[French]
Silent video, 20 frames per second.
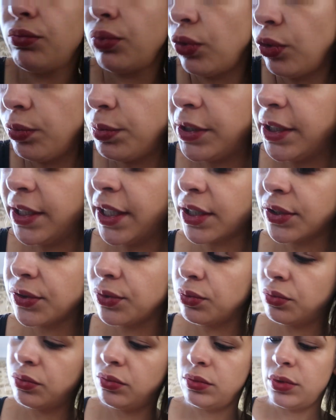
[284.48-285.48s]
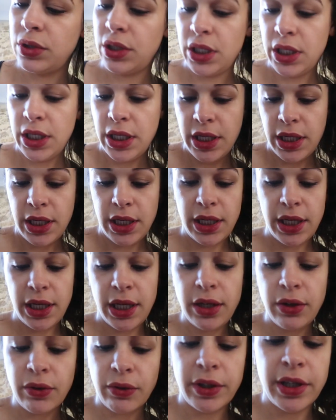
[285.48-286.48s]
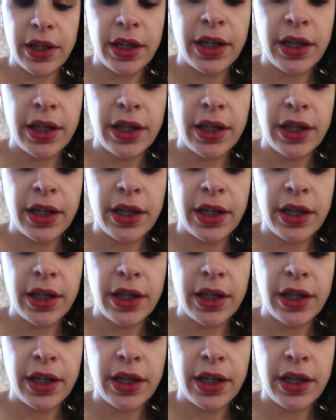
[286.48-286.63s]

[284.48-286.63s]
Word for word: pour le petit garçon. Et il y en